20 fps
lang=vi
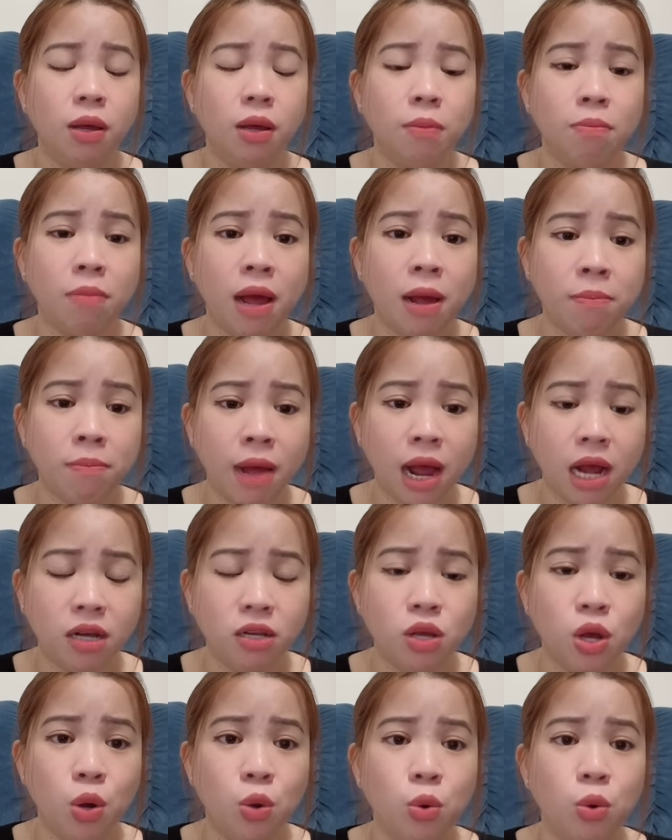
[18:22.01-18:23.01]
mà mặc
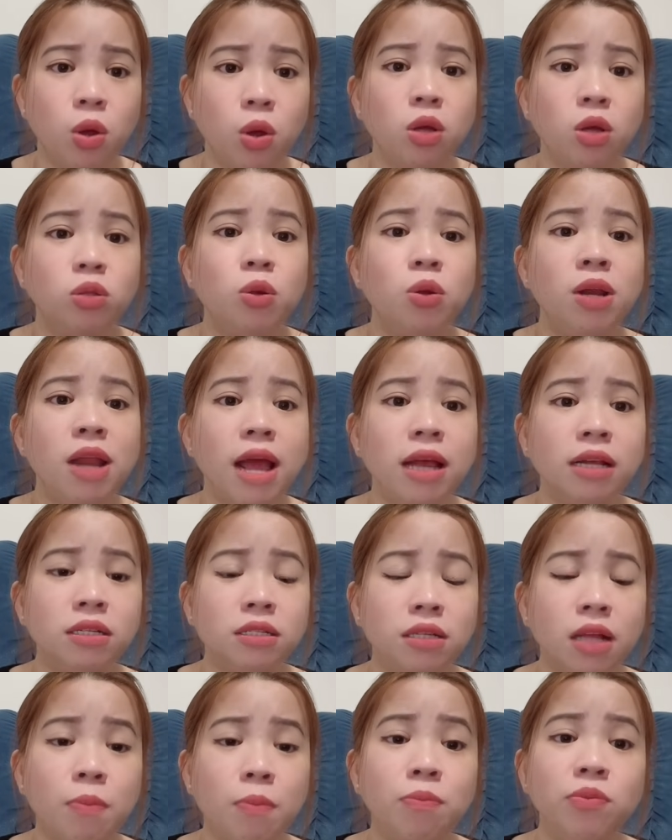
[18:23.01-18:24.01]
dù tôi đang
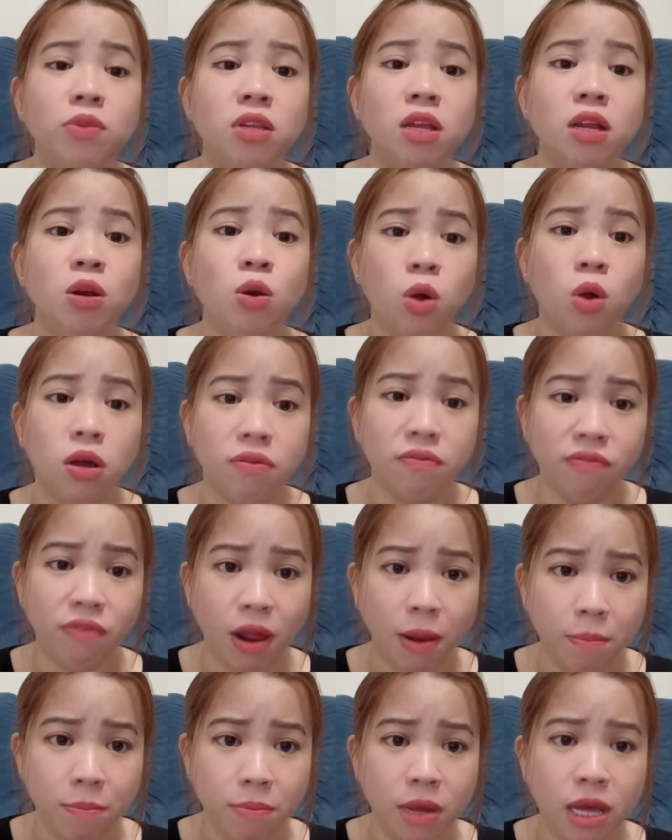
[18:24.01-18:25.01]
sống trên luật
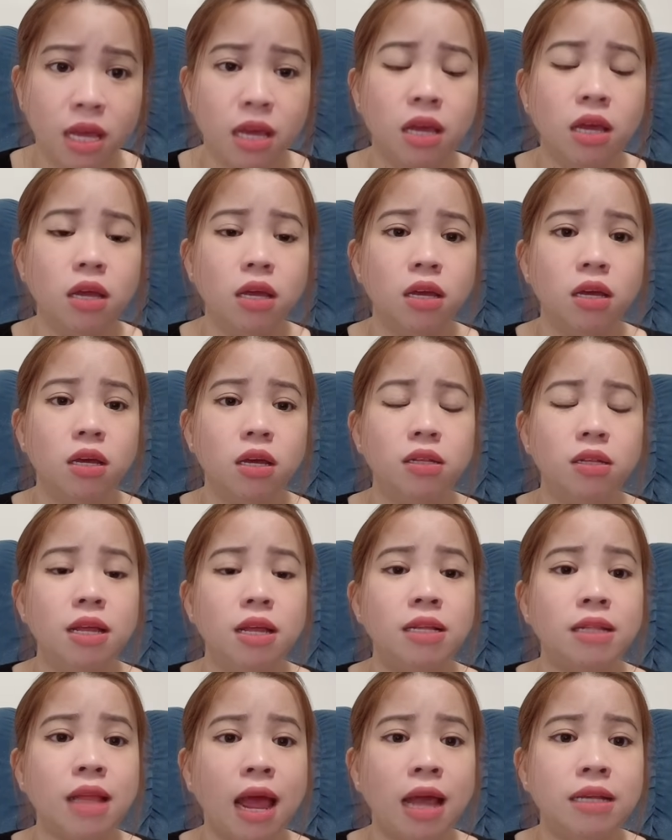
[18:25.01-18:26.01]
pháp mỹ
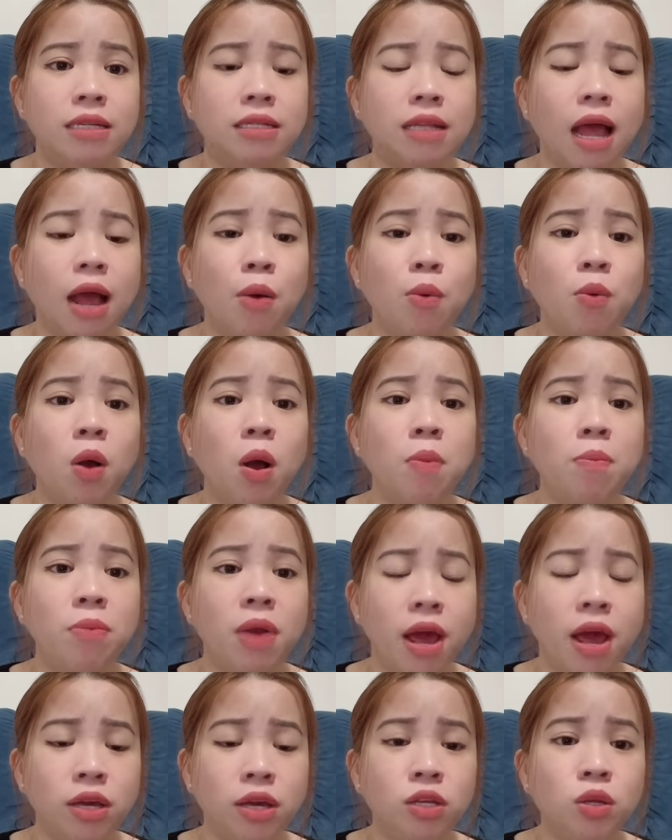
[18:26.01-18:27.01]
thì tại sao không
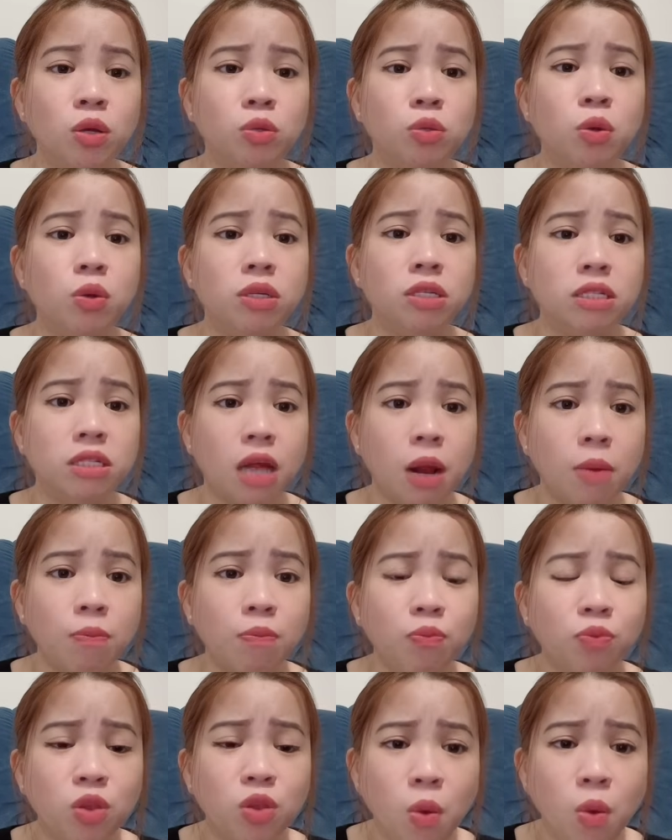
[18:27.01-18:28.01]
để cho tôi sống
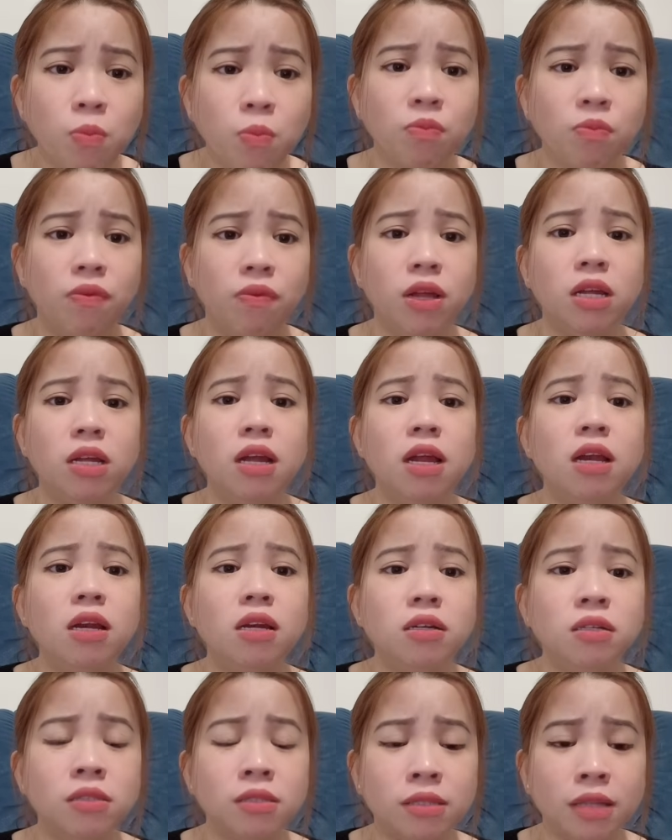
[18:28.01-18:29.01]
đúng với cái
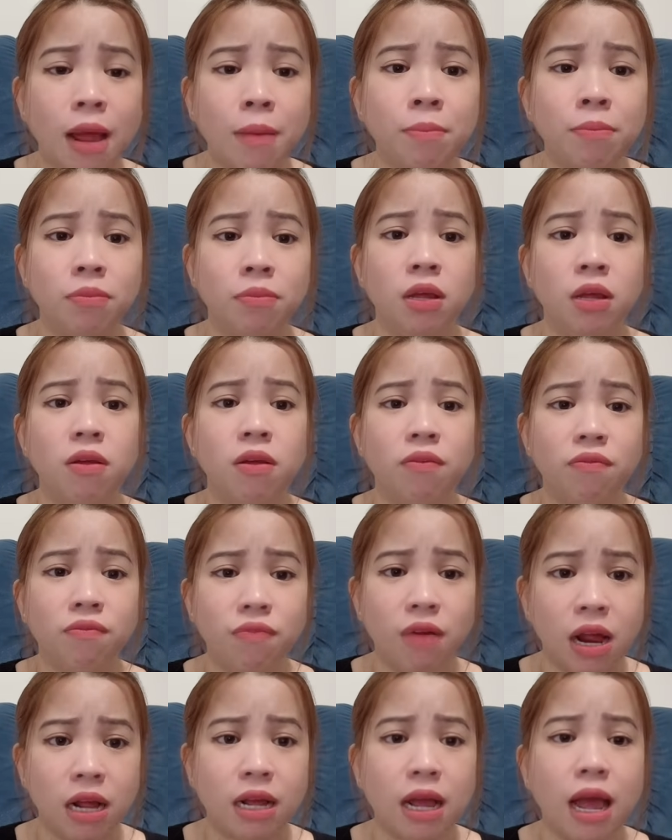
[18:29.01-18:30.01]
lương tâm
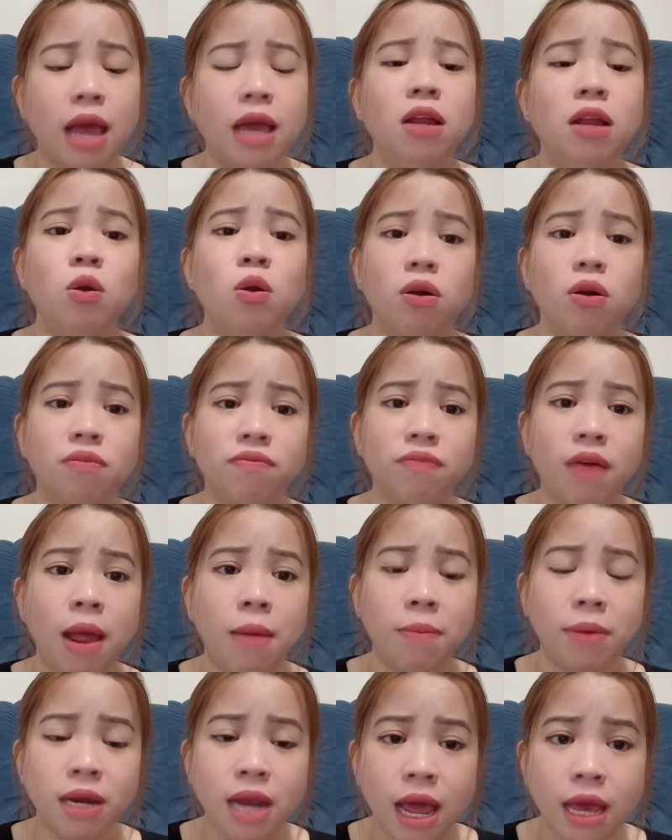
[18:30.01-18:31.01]
và cái luật pháp
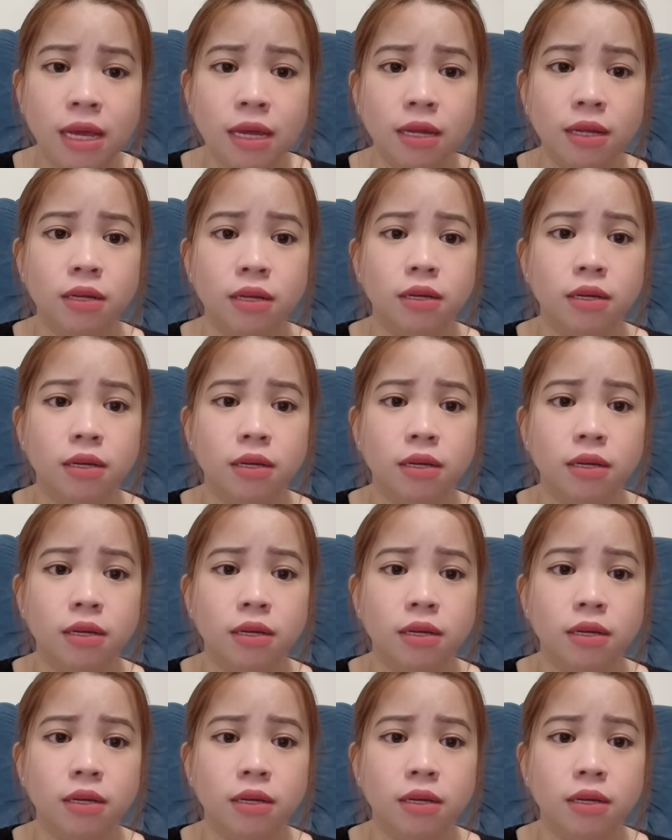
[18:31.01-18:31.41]
ở đây